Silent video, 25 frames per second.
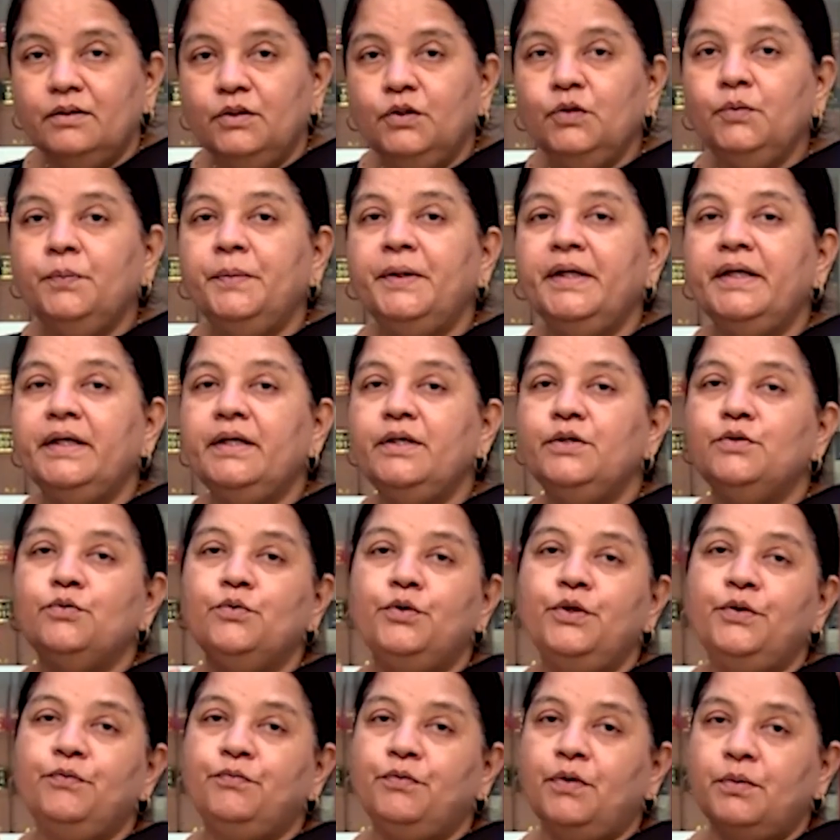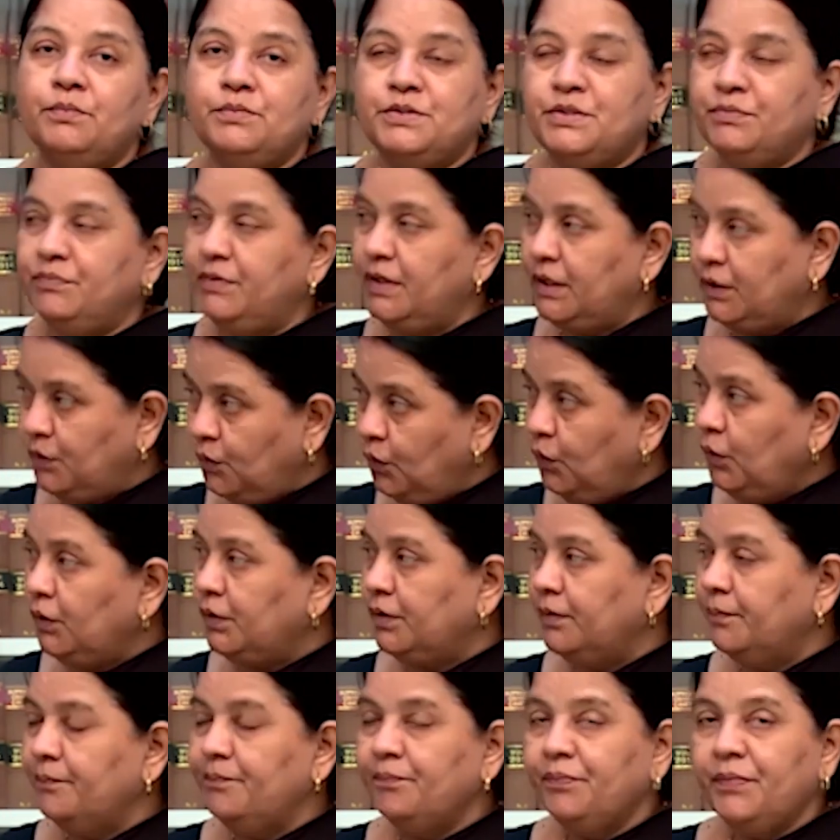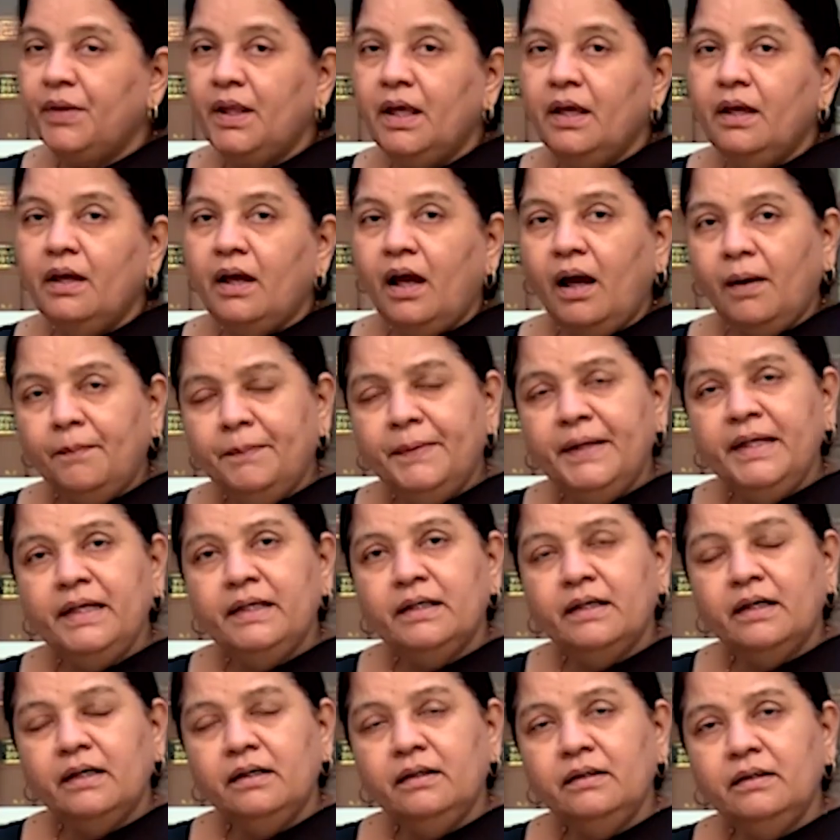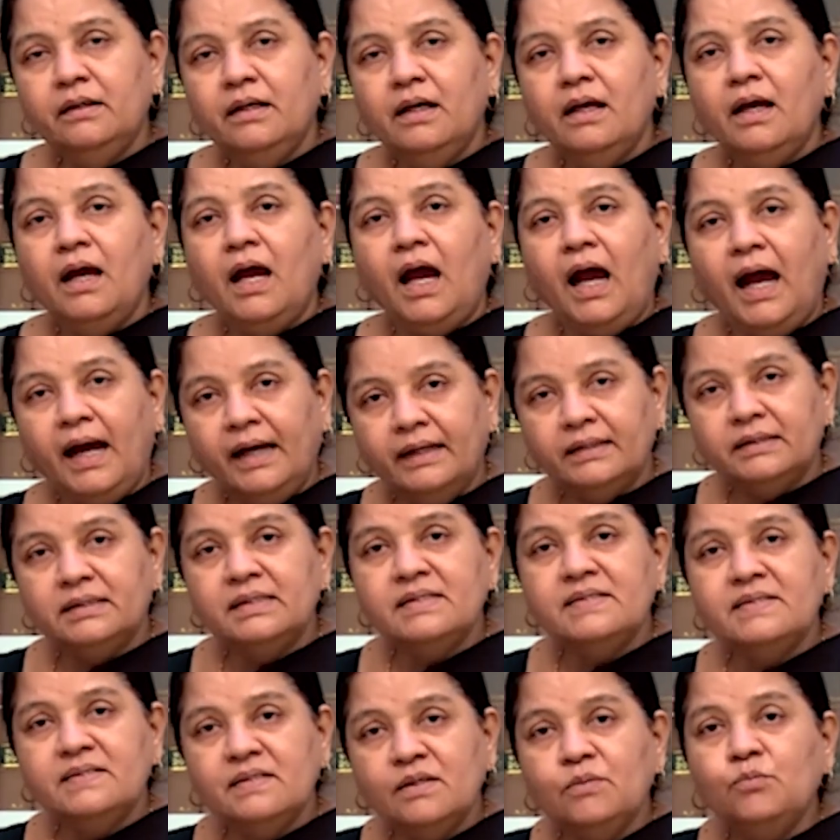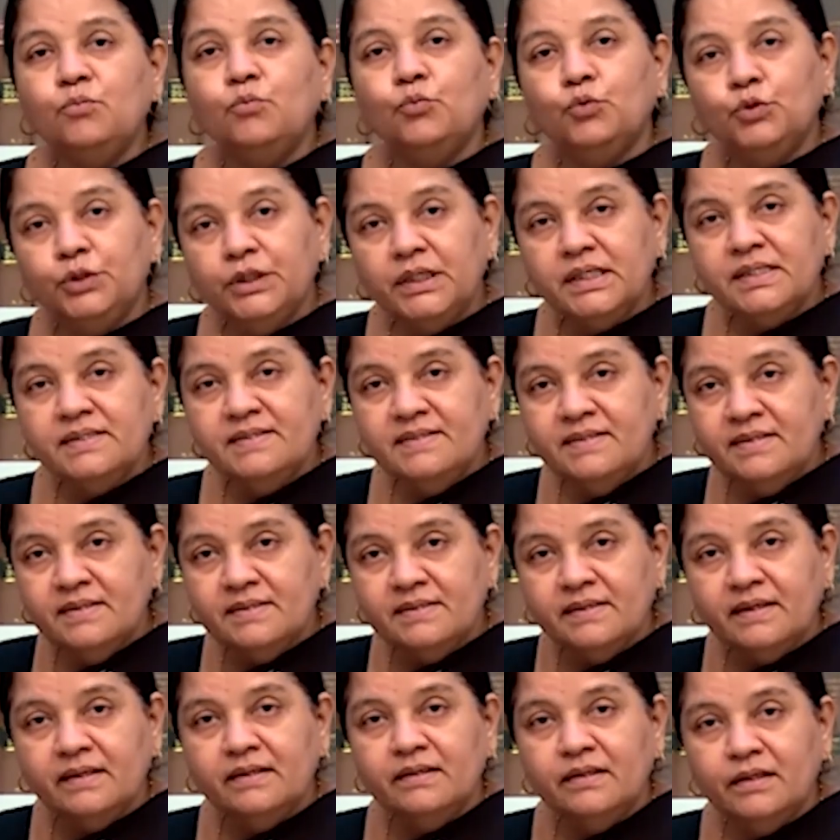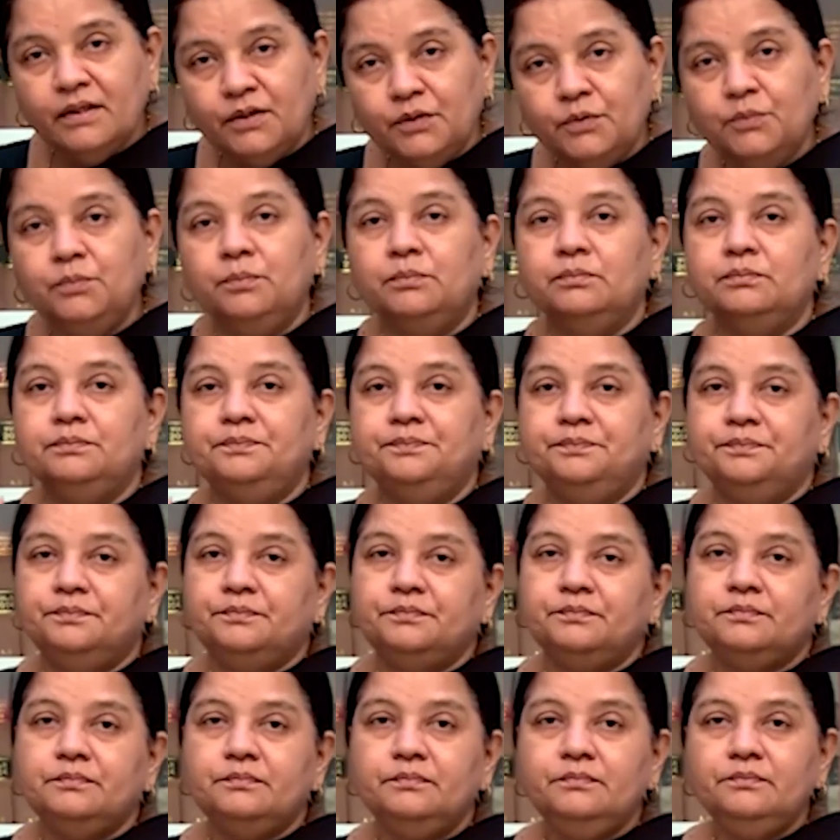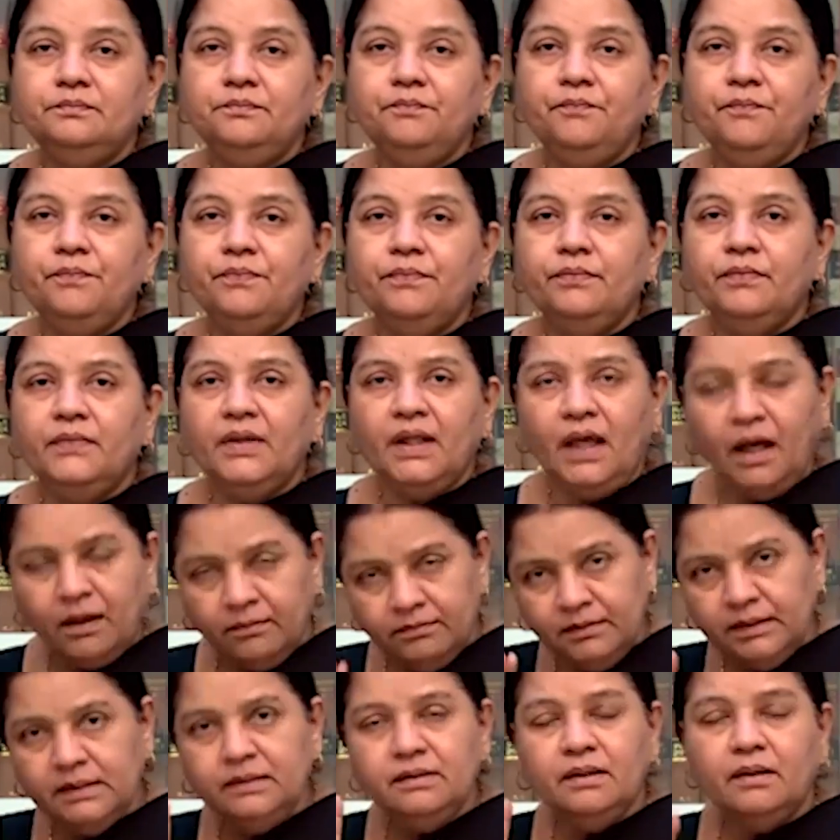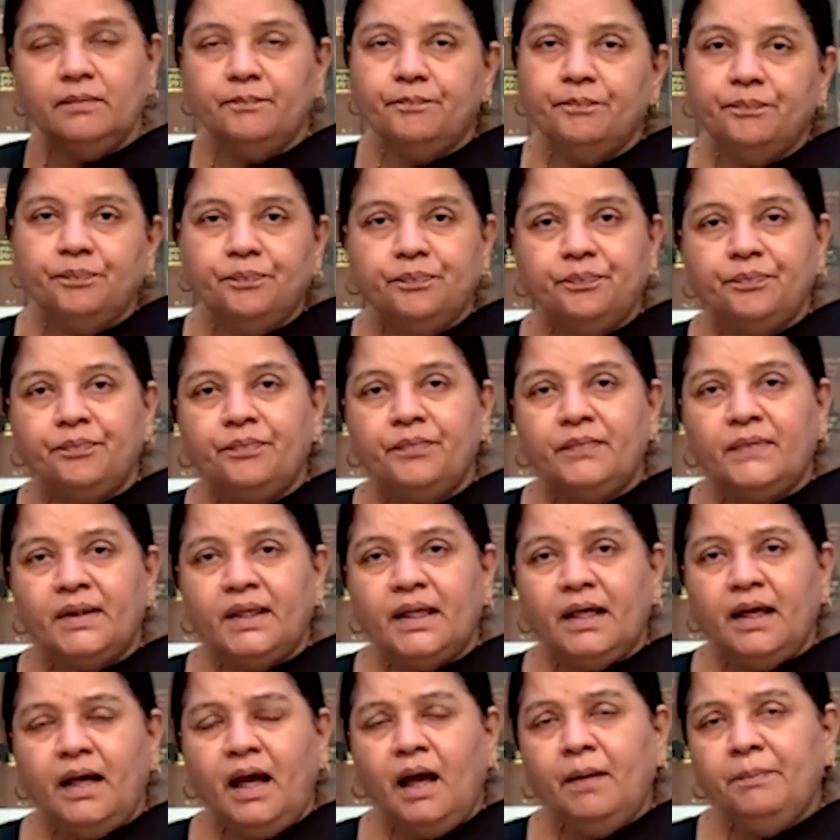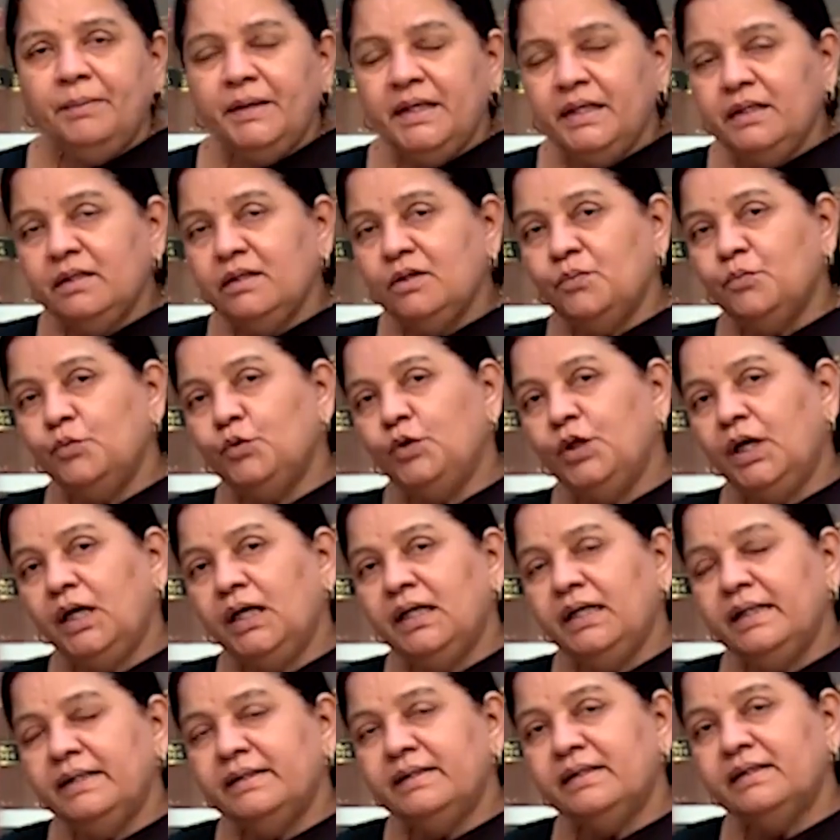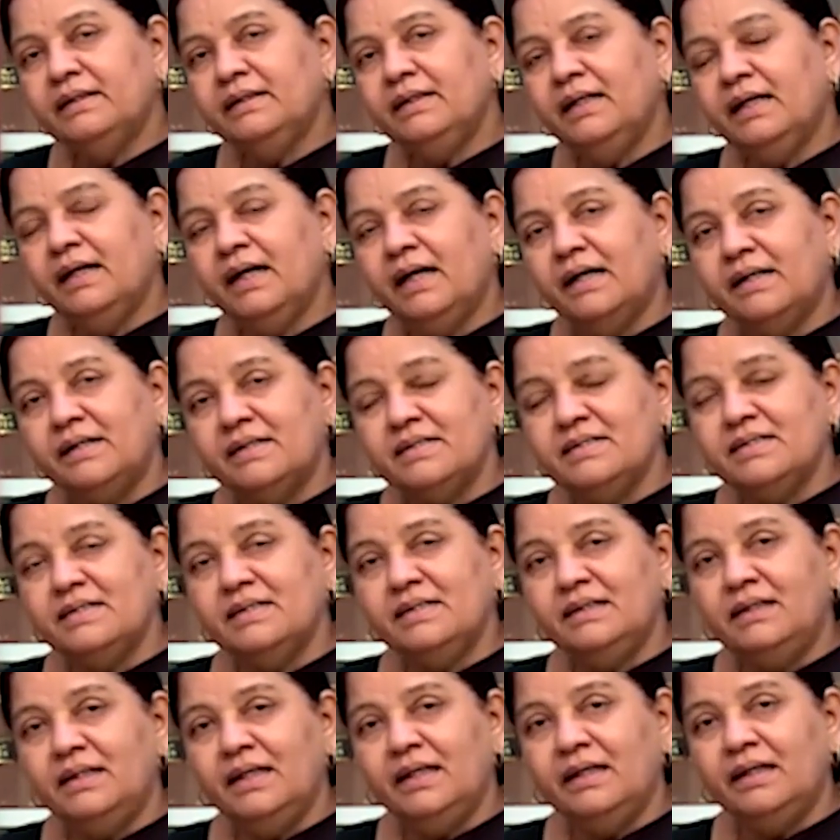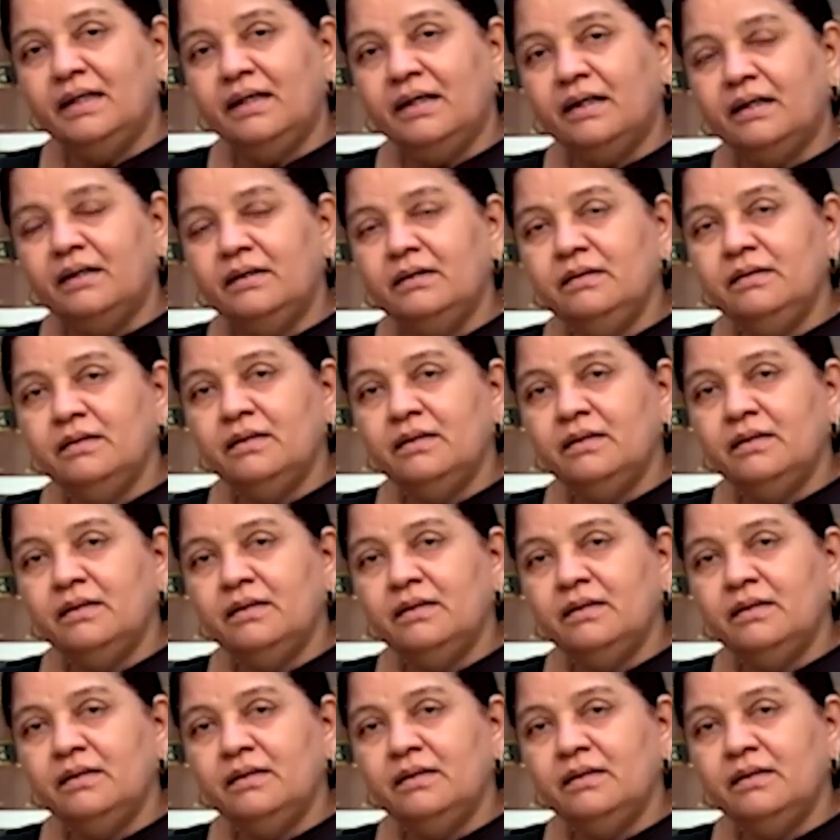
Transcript: டு பிரிங் ஏ யூனிஃபார்ம்ஸ் வி கோட் அப்படின்னா அரசு முயற்சி செய்யணும் அவ்வளோதான் அப்போ இதுக்கு முன்னாடி இருந்த அரசுகள் எல்லாம்